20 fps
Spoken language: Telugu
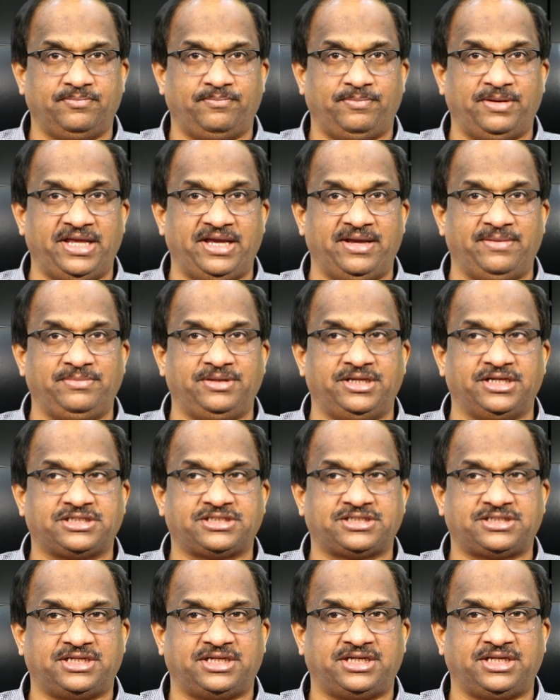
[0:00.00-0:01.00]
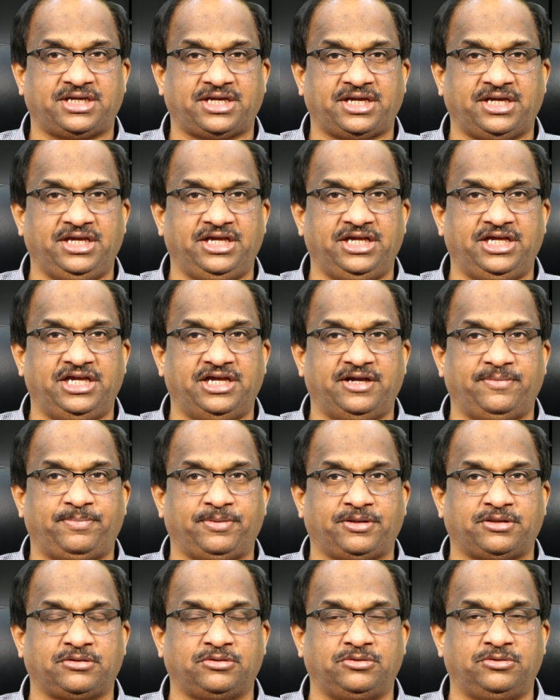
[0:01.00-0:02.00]
బ్లేమ్ చేస్తానికి ఈ
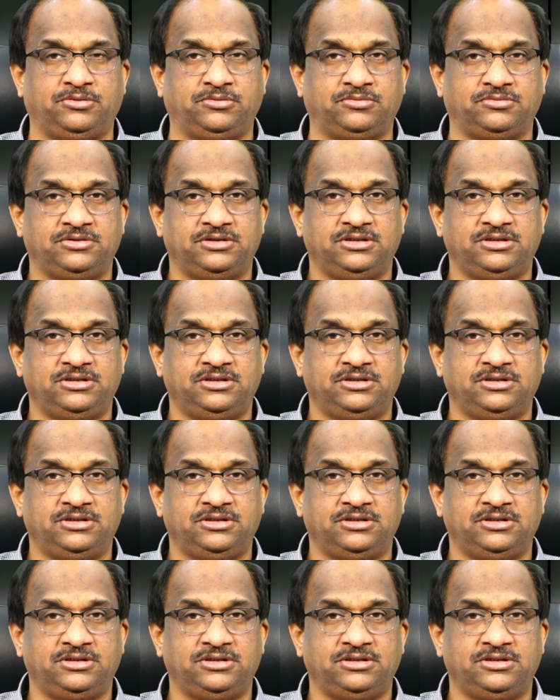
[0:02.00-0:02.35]
ఎపిసోడు